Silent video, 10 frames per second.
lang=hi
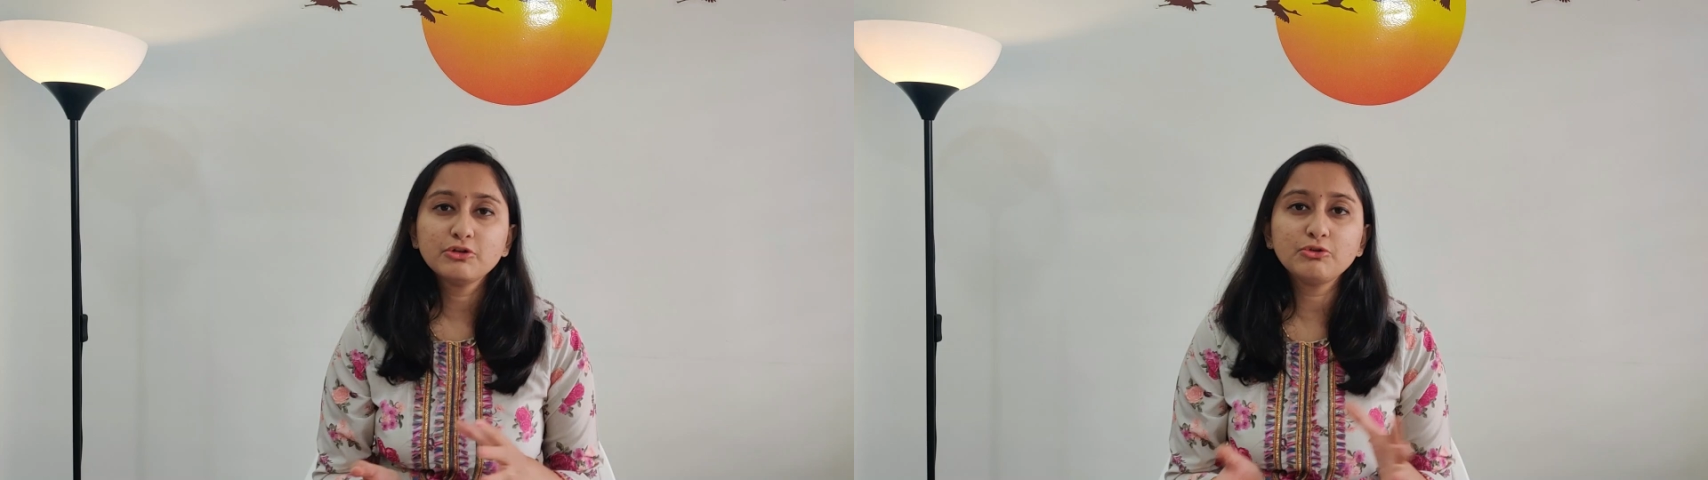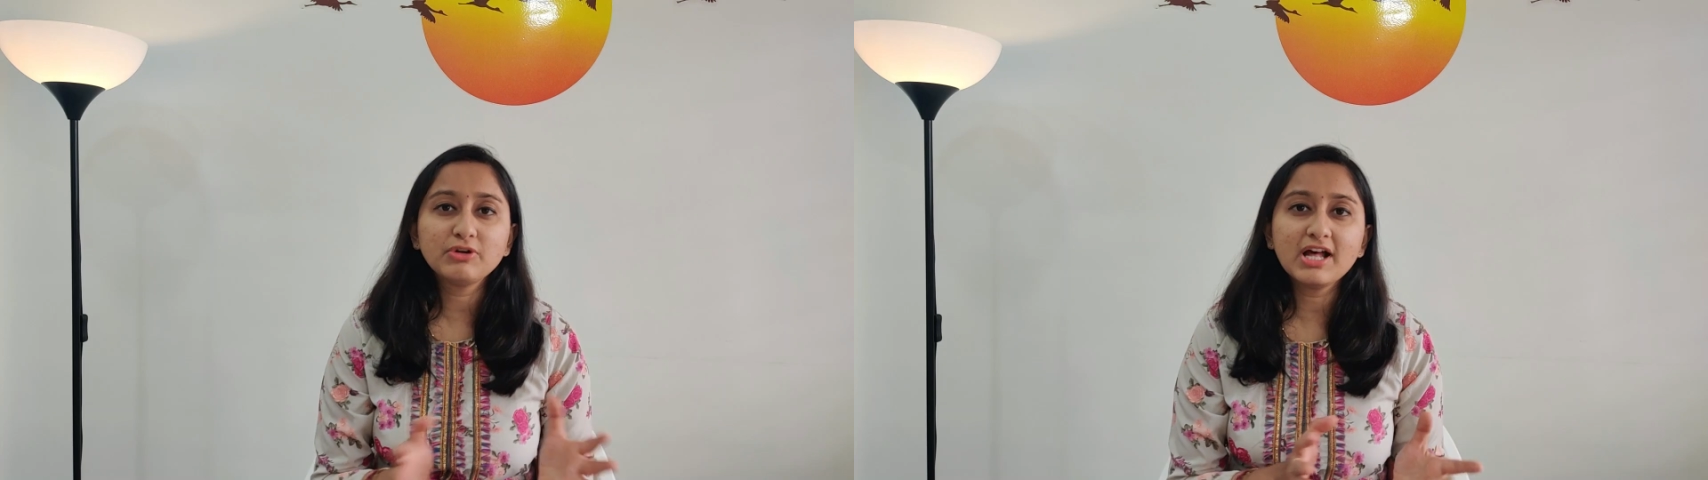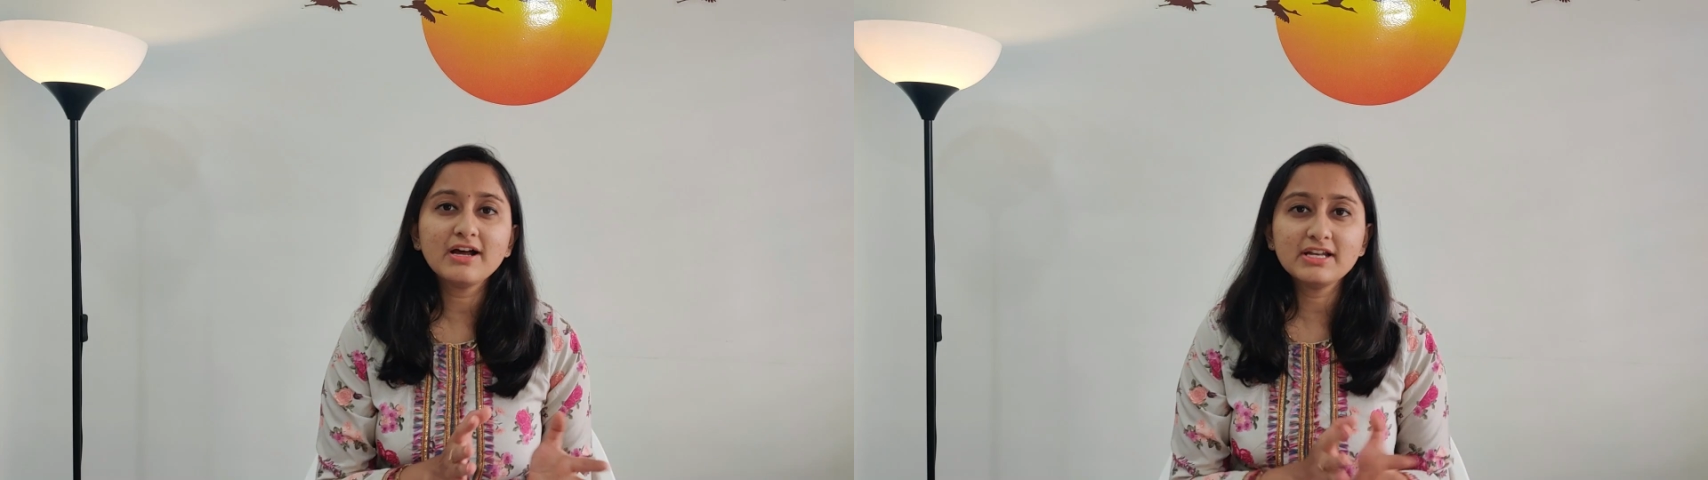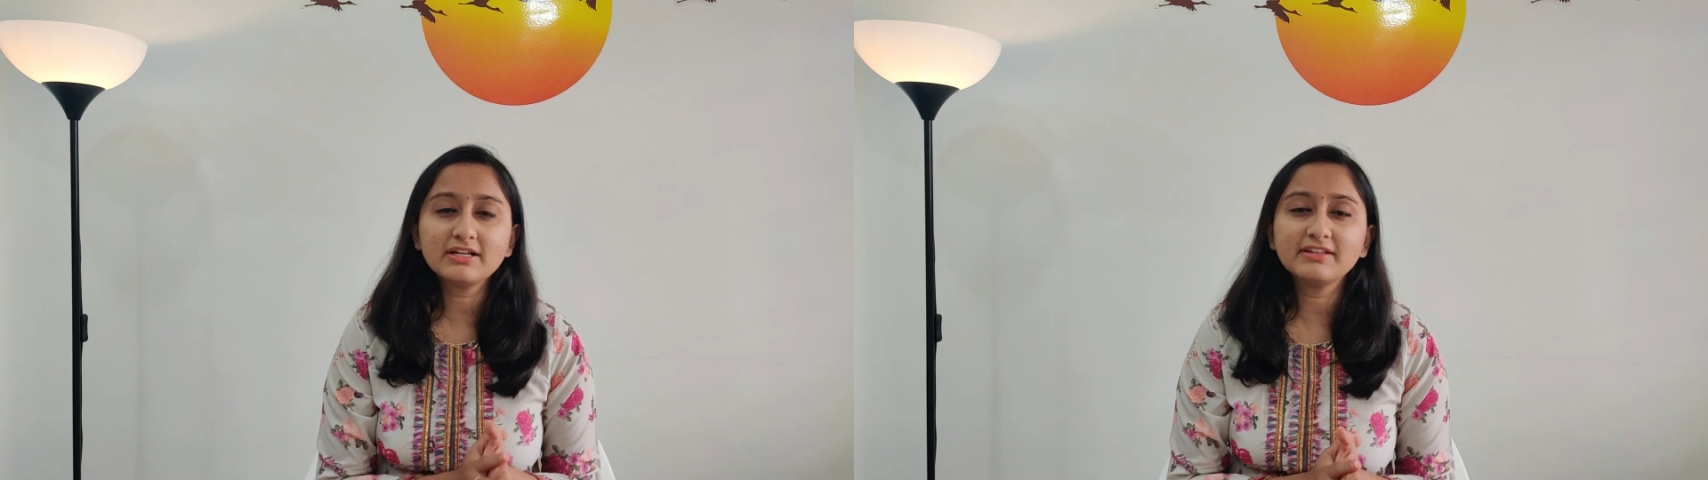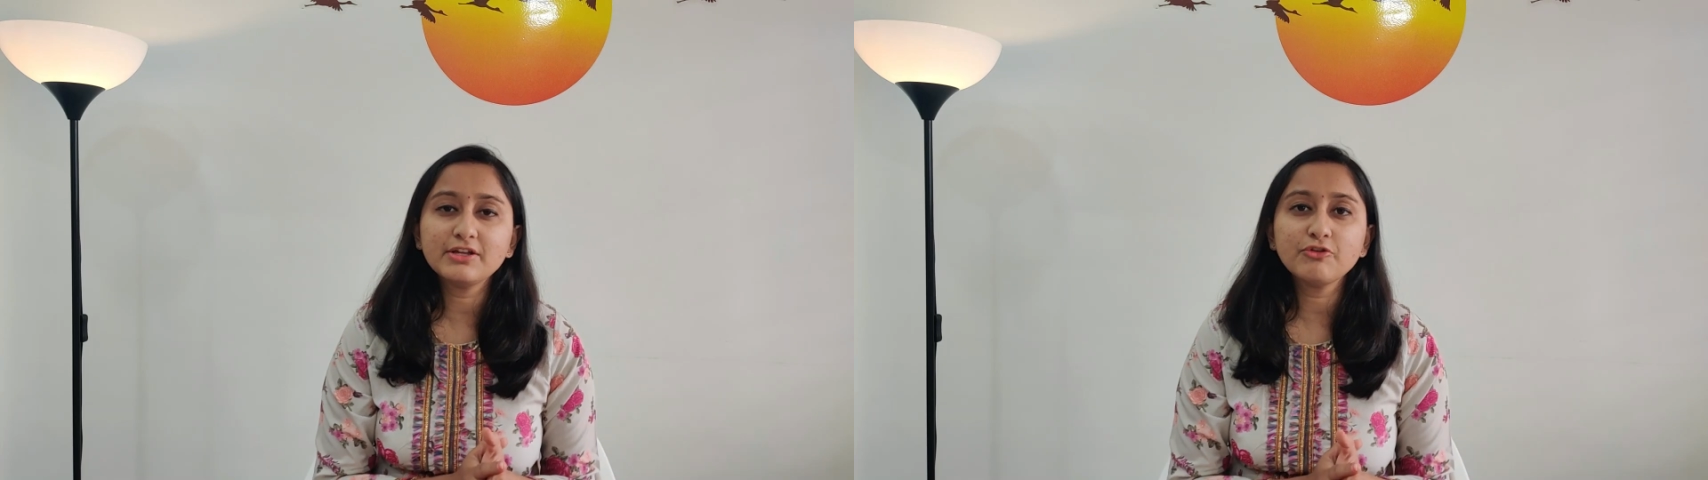तो थोड़ा
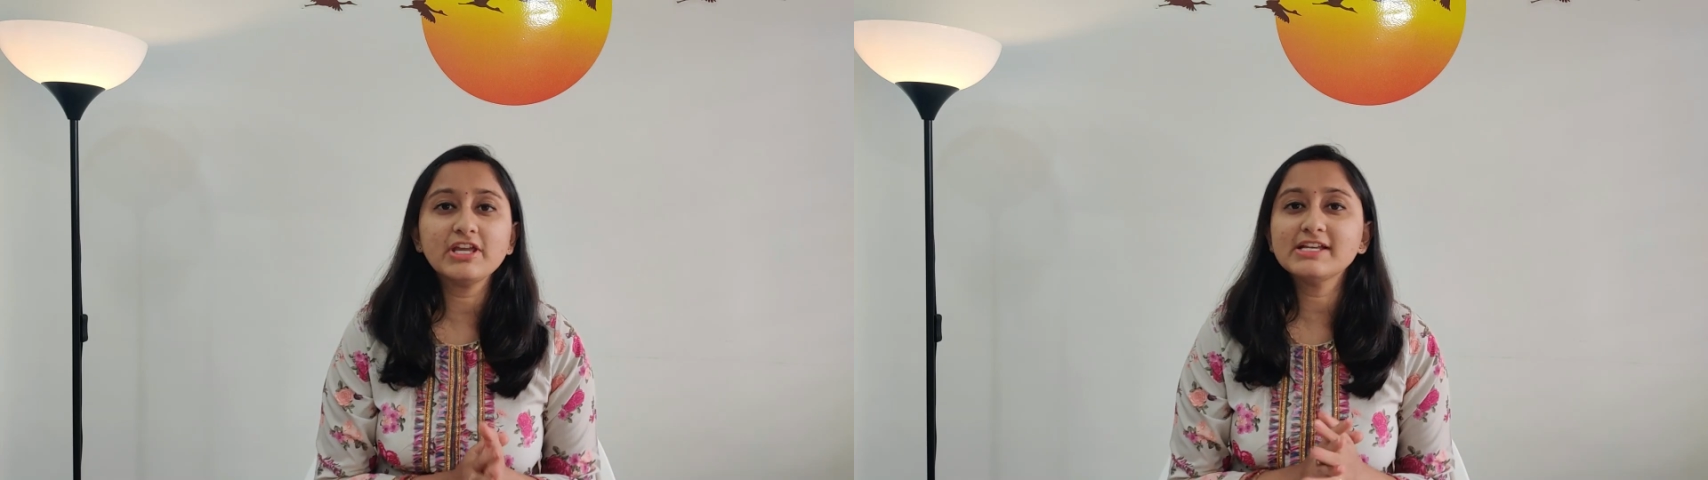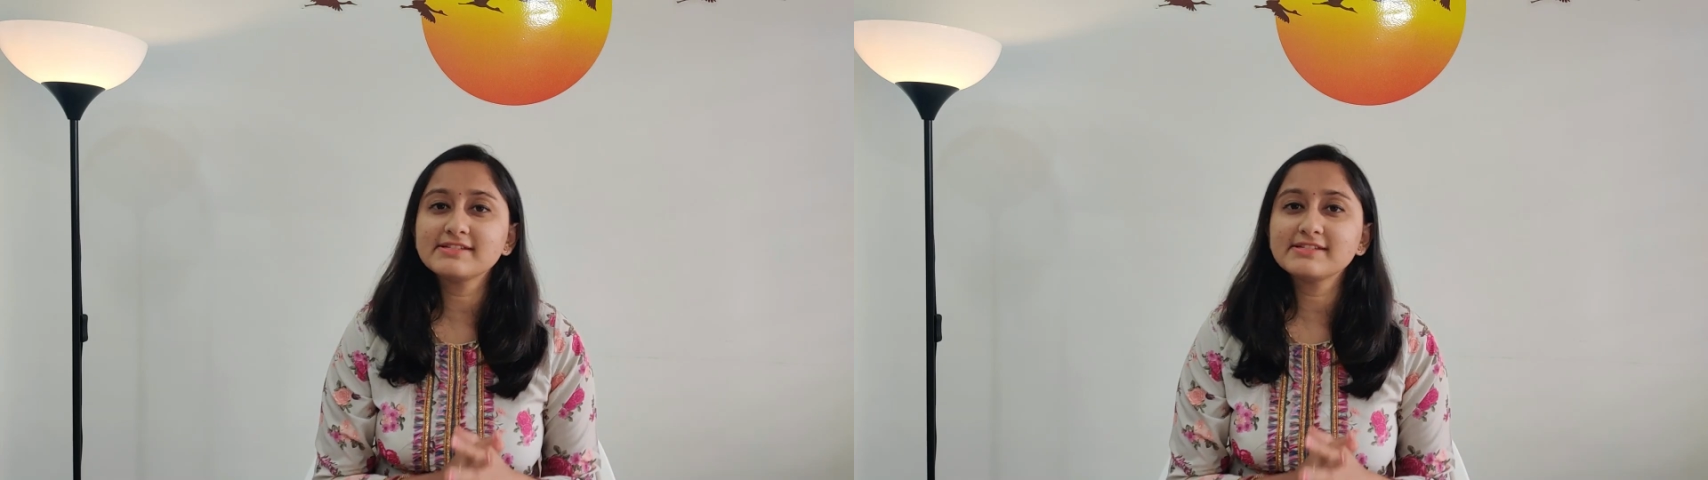अलग था क्योंकि